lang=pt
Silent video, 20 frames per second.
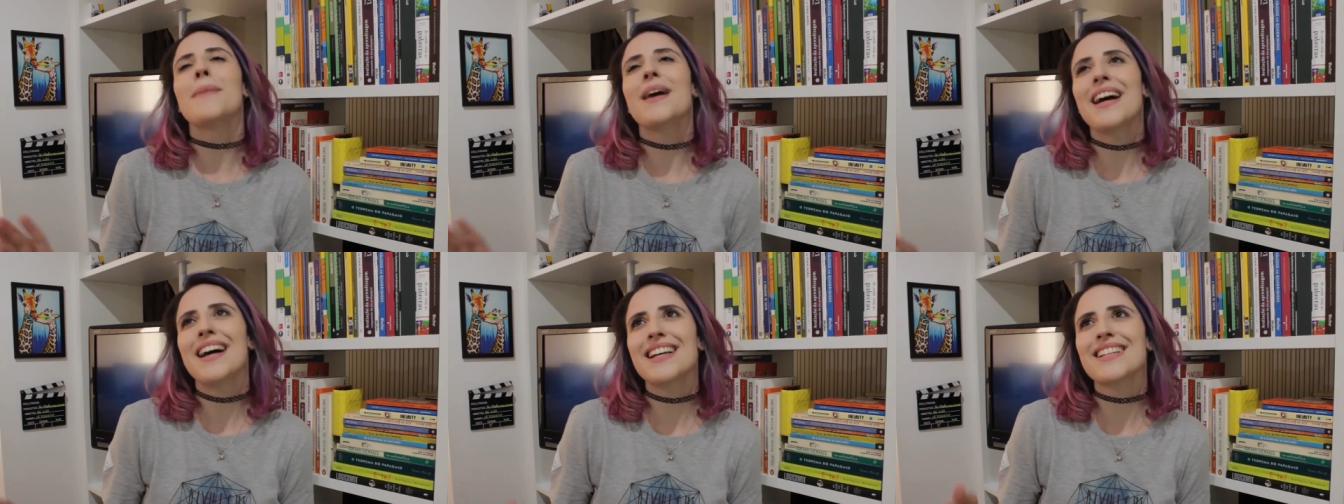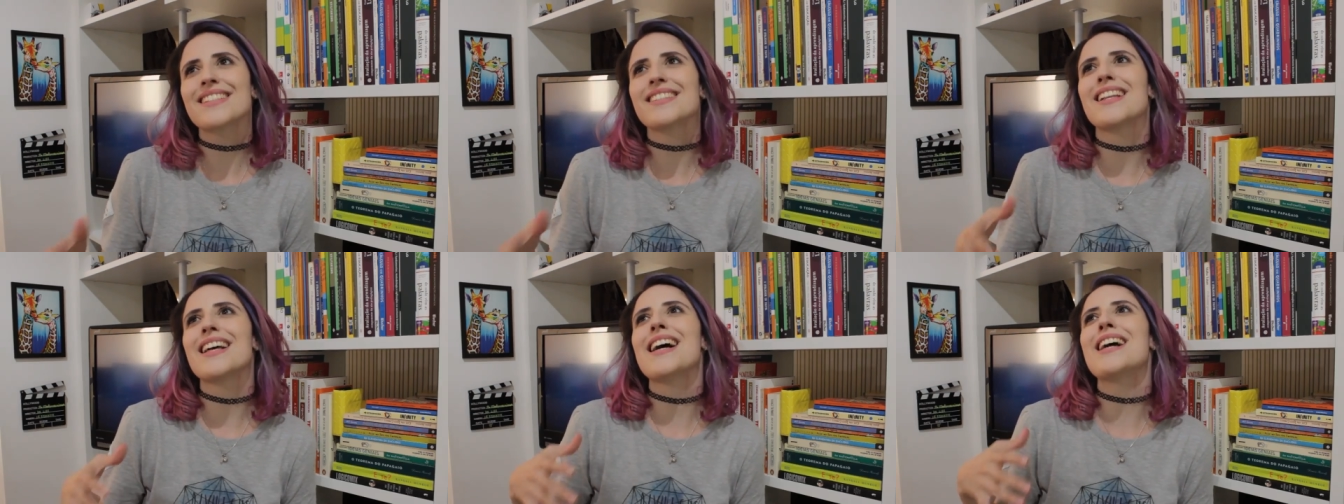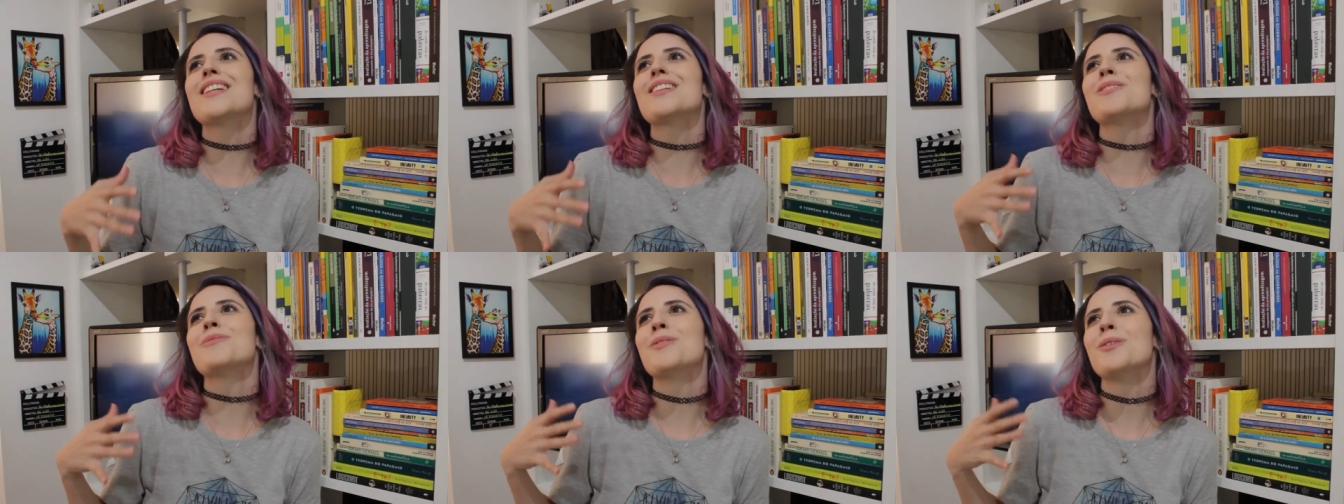Mas
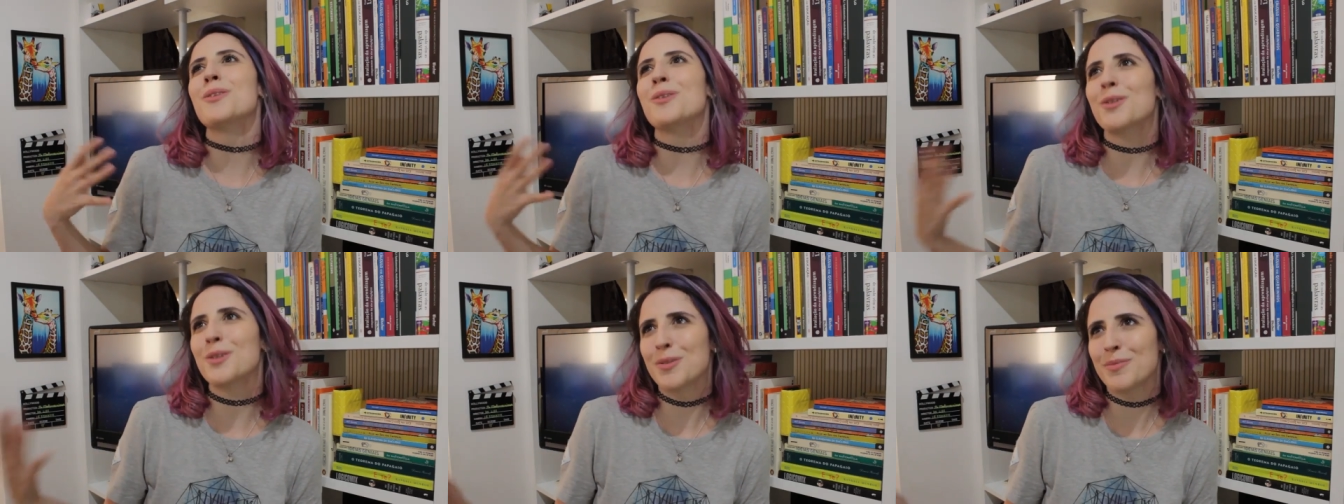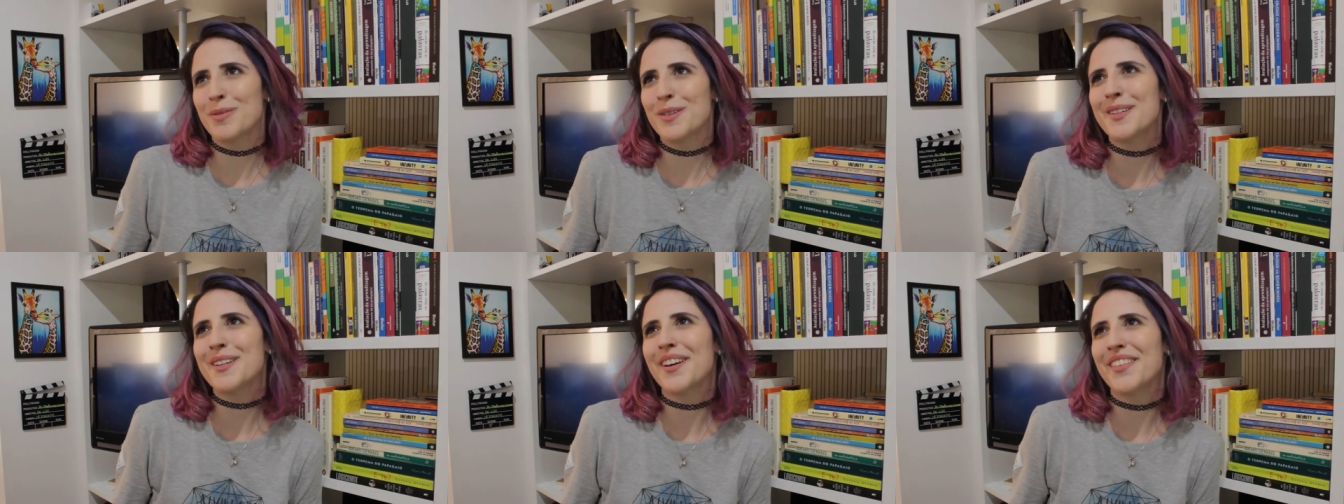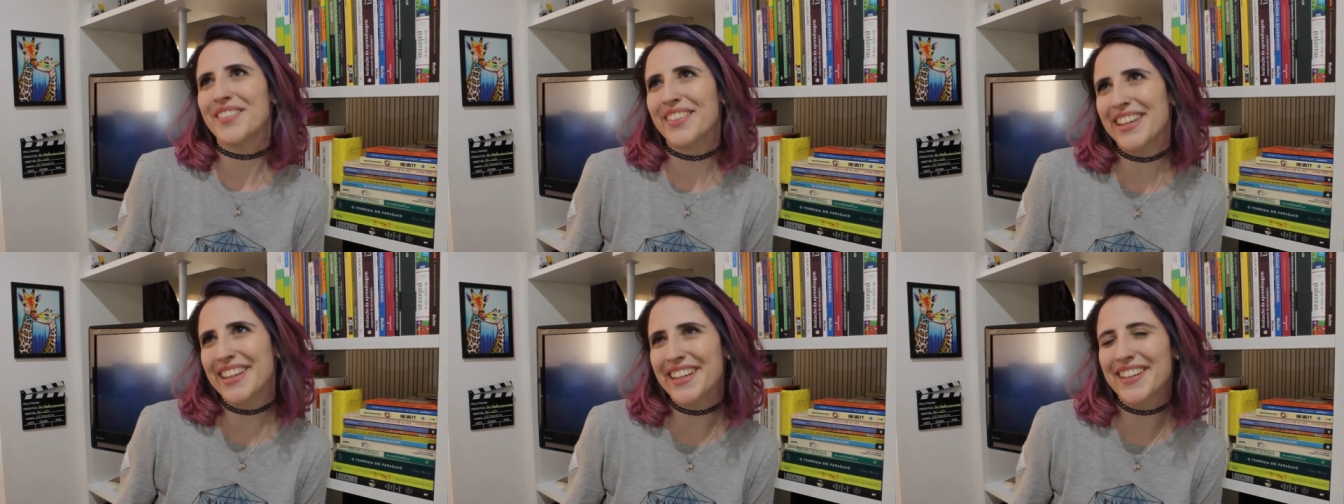lá no meu grupo de
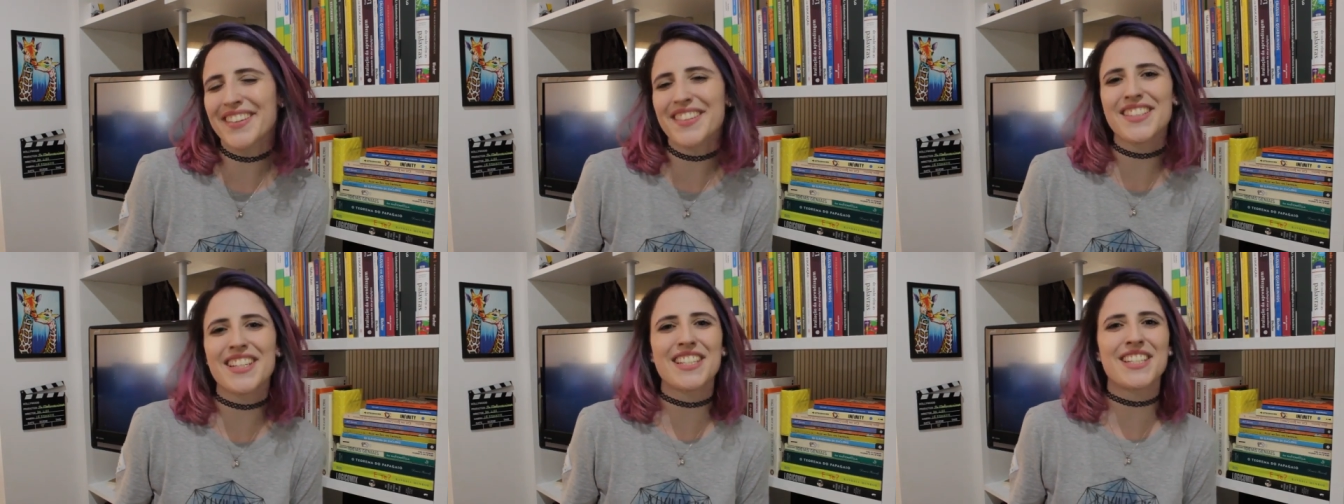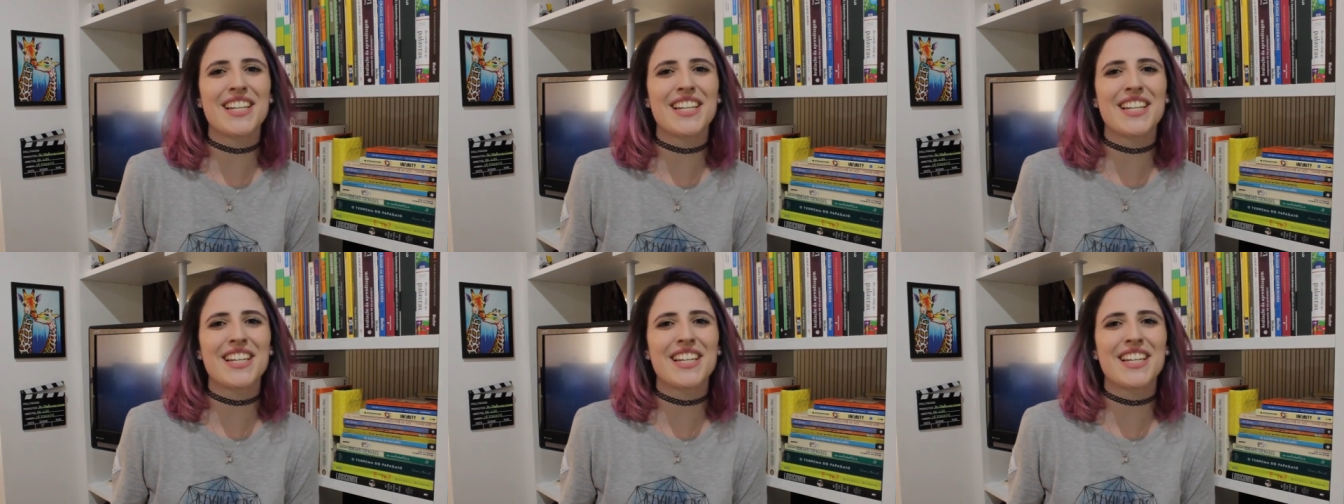amigos,